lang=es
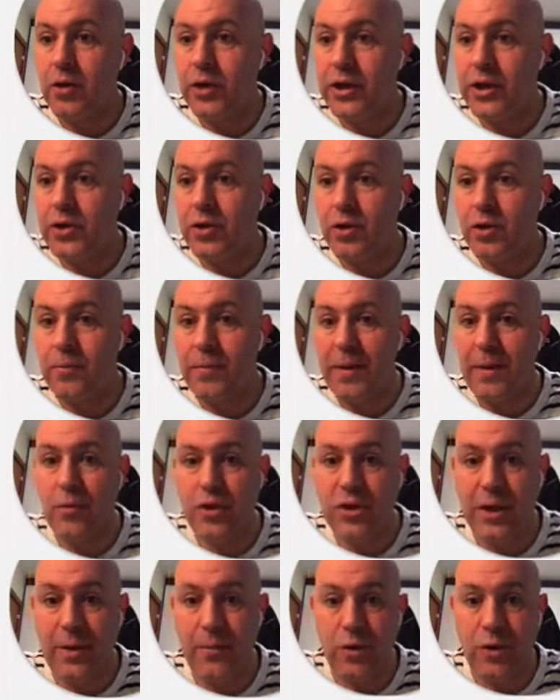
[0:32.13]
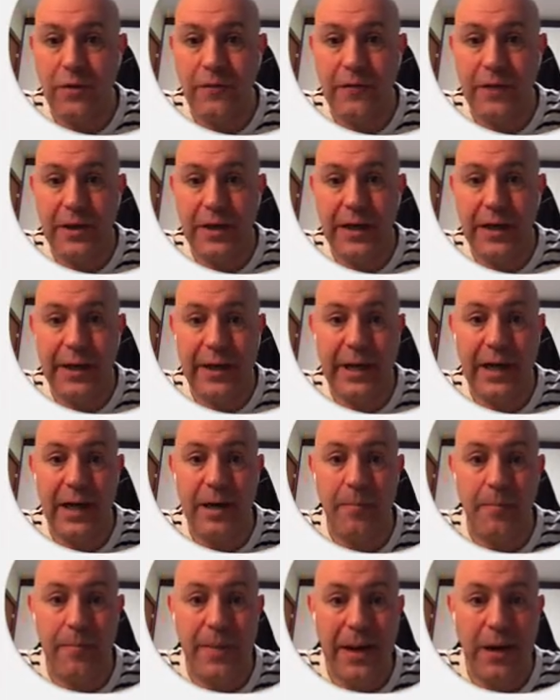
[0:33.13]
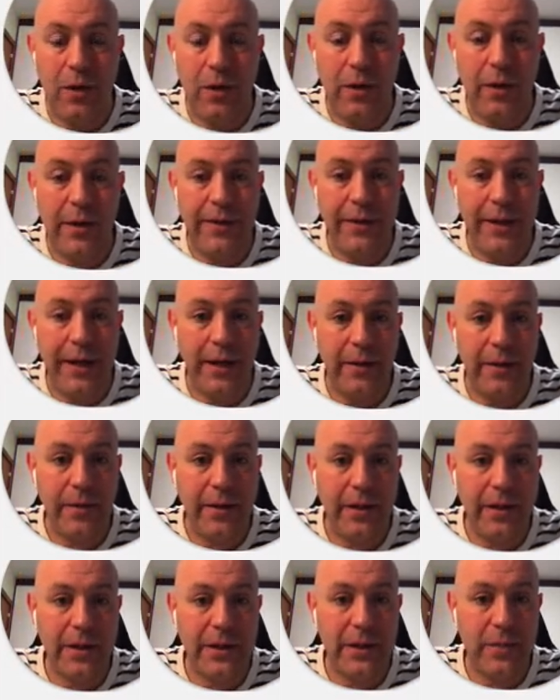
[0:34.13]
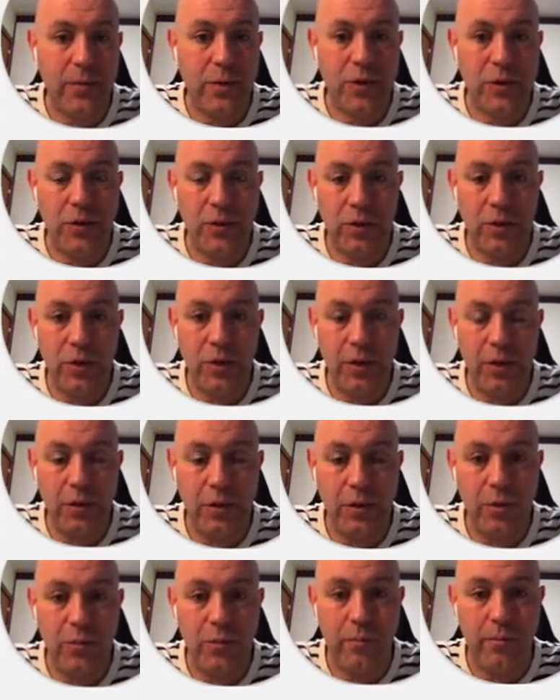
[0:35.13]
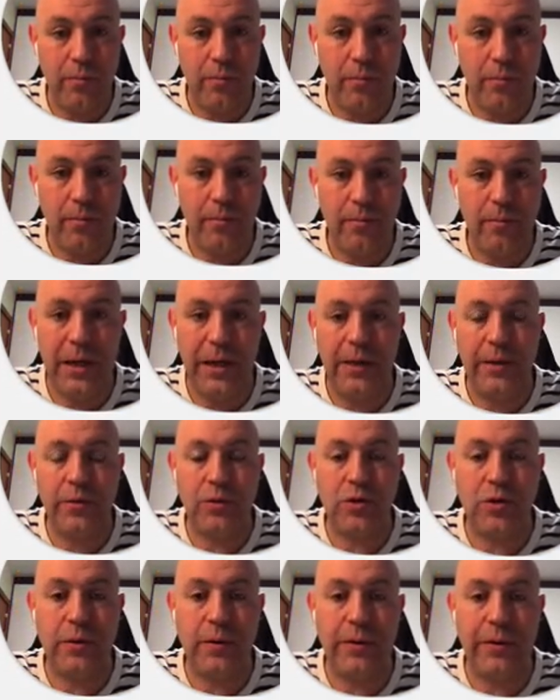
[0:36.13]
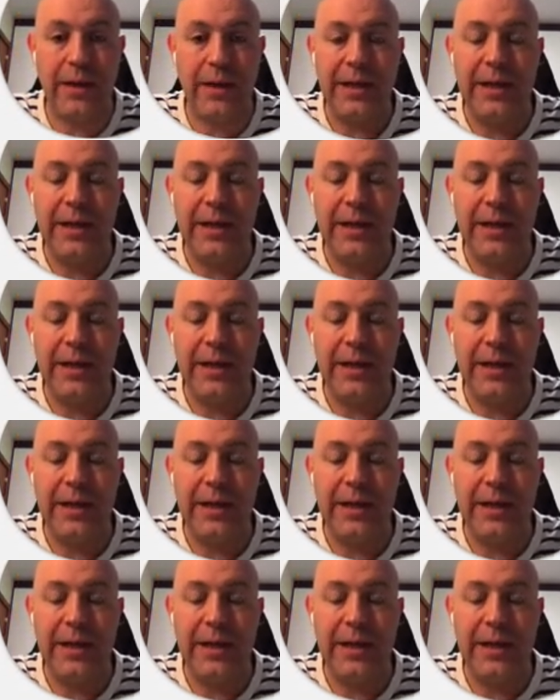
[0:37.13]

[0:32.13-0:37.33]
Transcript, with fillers: esto vamos a modificar el payload. Ahí veis, he puesto un, ¿vale? Entonces le voy a decir,